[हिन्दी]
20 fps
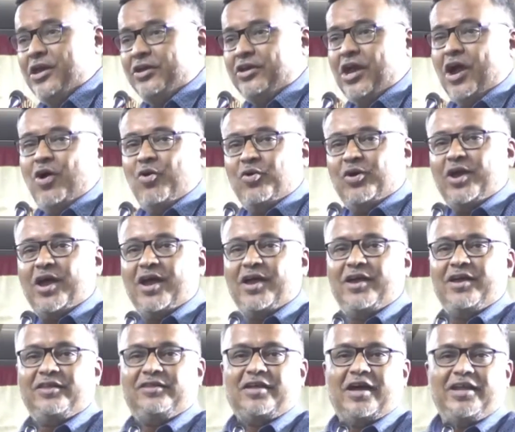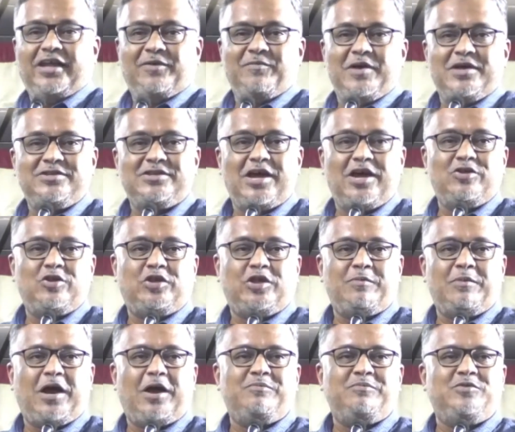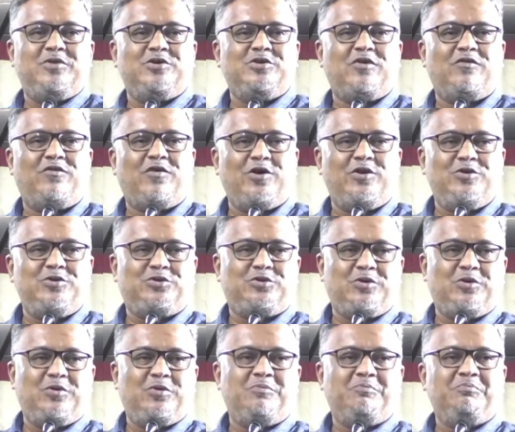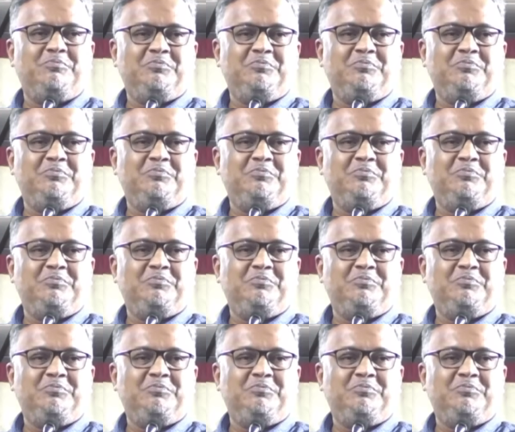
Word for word: ये क्या हो गया है तारीख में ऐसा है जो तो तब आप जो है फौरी उसको